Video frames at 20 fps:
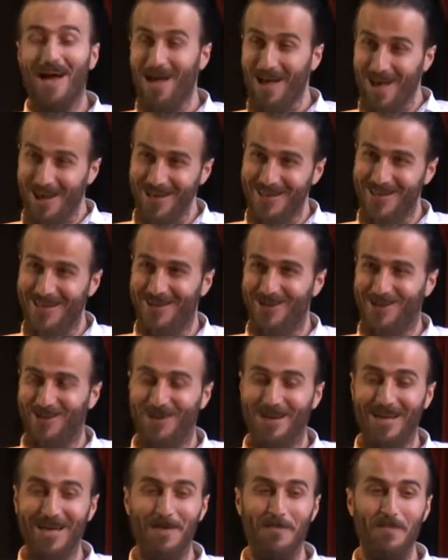Aynen
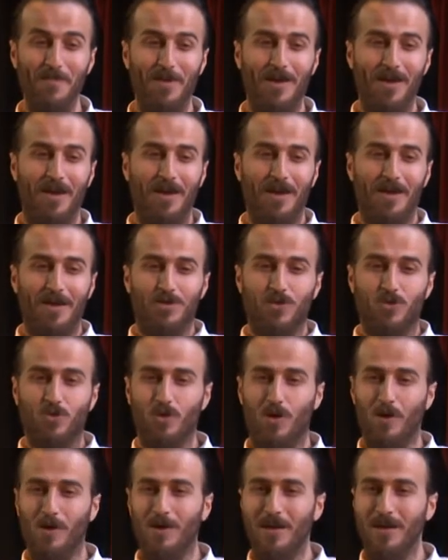öyle.
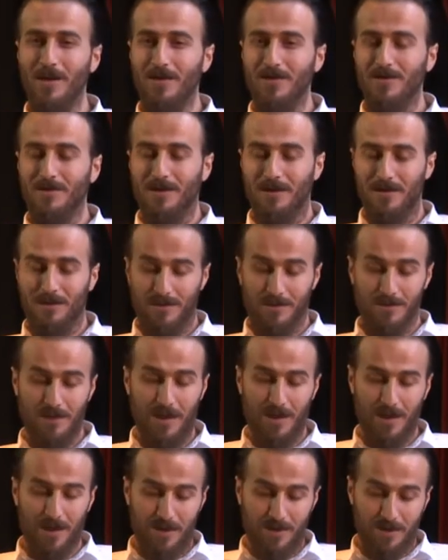Sonra
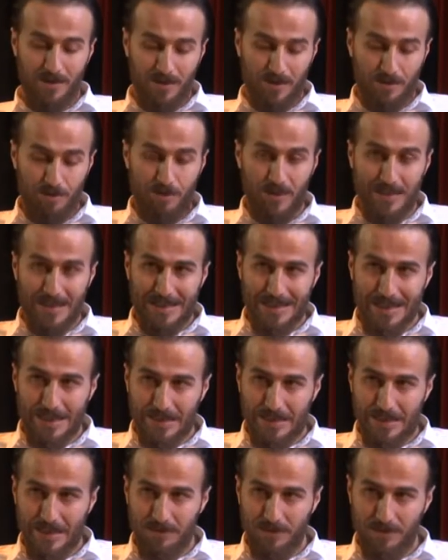ya
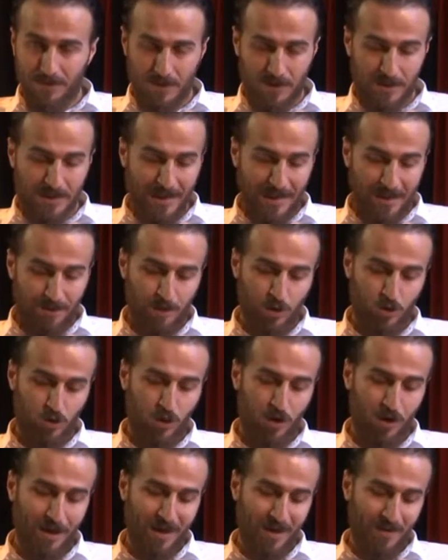bitirdim işte ama
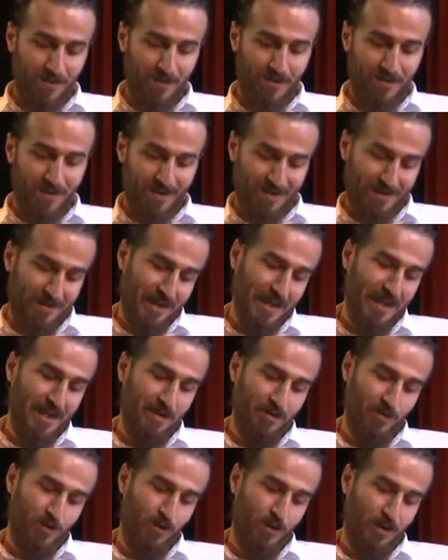şöyleyim. Şey
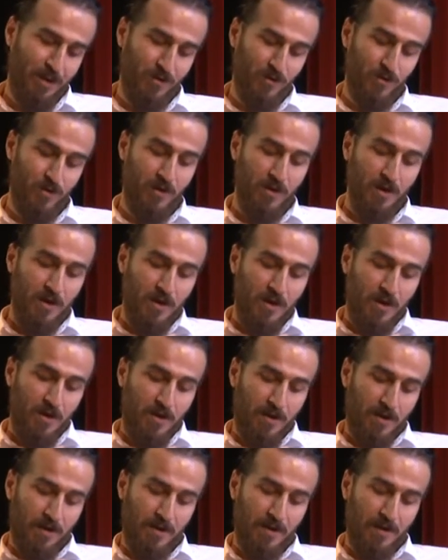o yakışıyor.
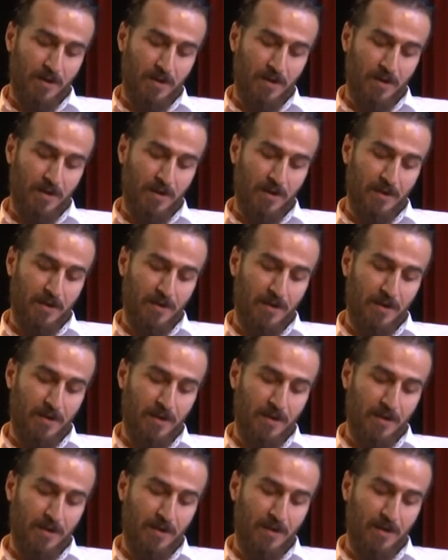
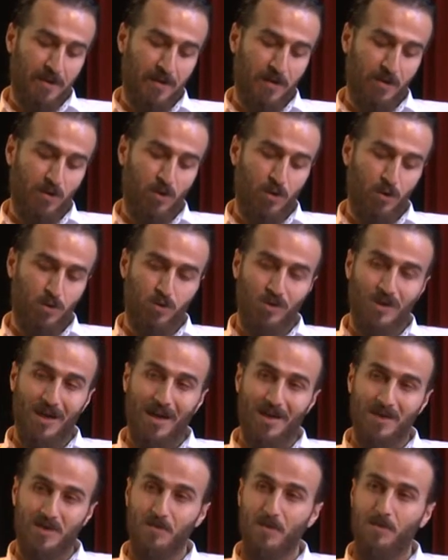Ee, öt
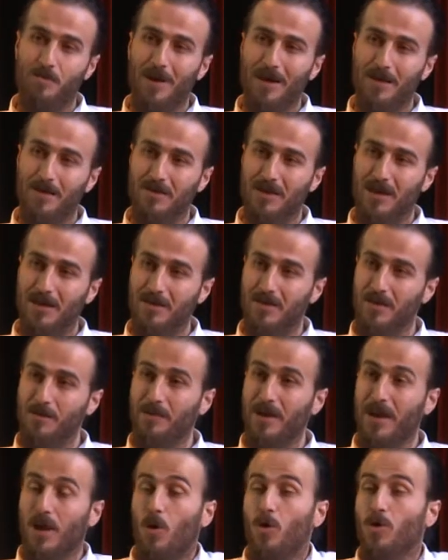cazımı patlattım
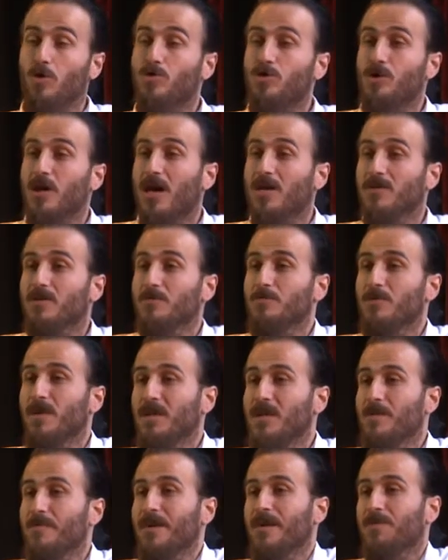be. Öt cazım ne
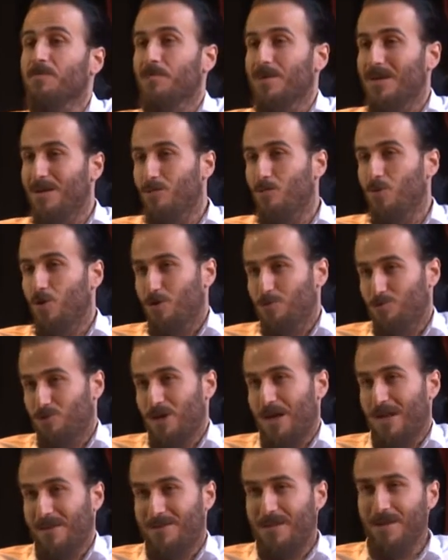demek bilmiyorum
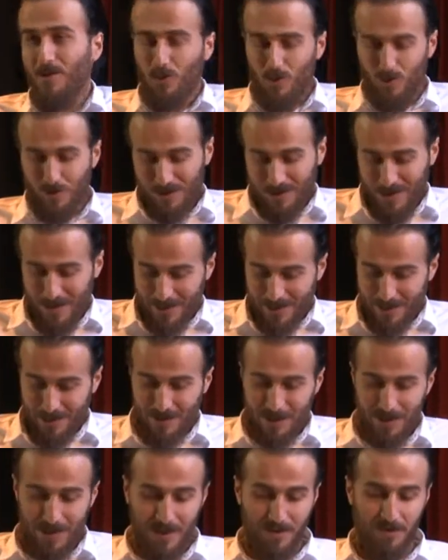zaten. Onun Trakya
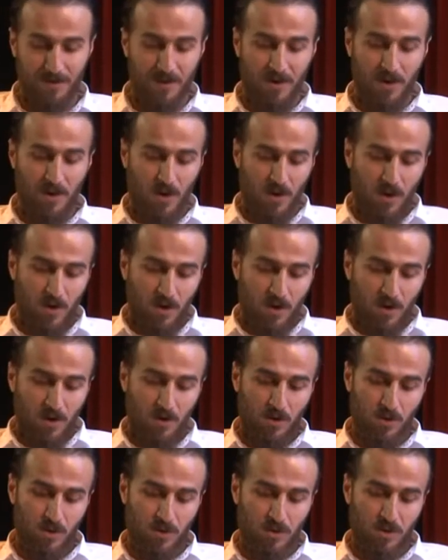şeyle
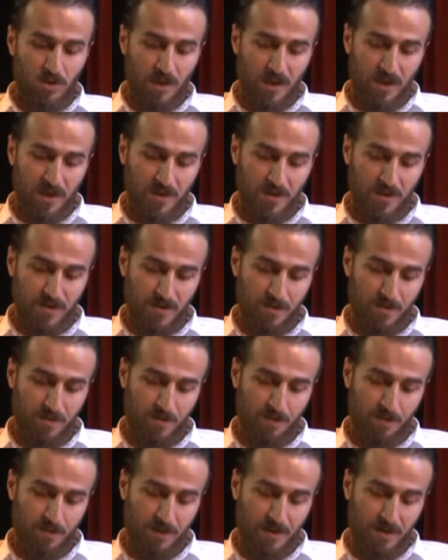öt
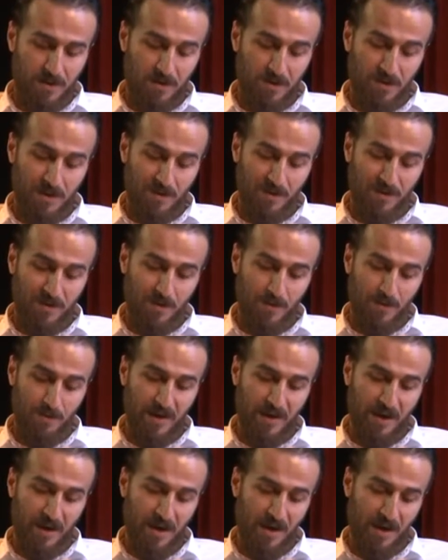cazımı patlattım be
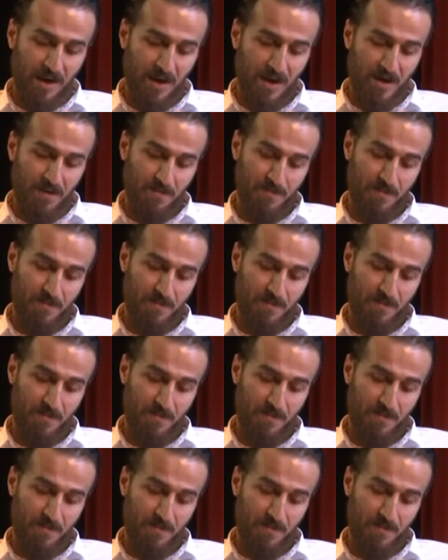ya.